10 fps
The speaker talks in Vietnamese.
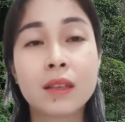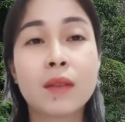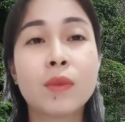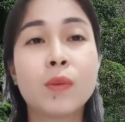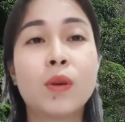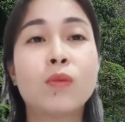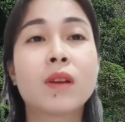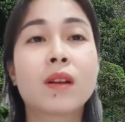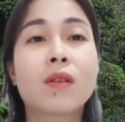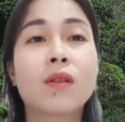xong nhiệm vụ người
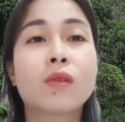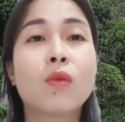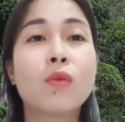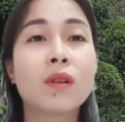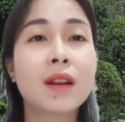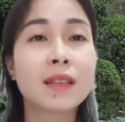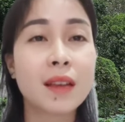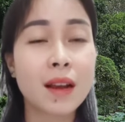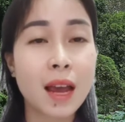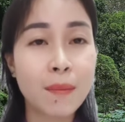ta rồi tù nó đã
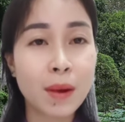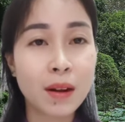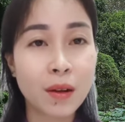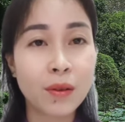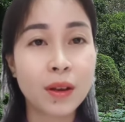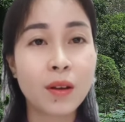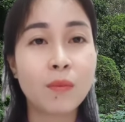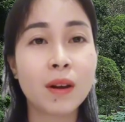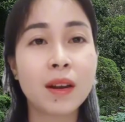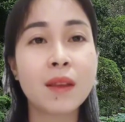xếp khép lại rồi
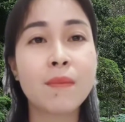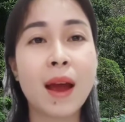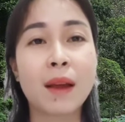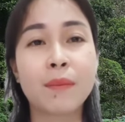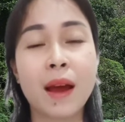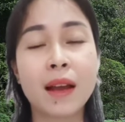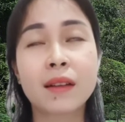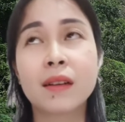còn mình đi bàn bạc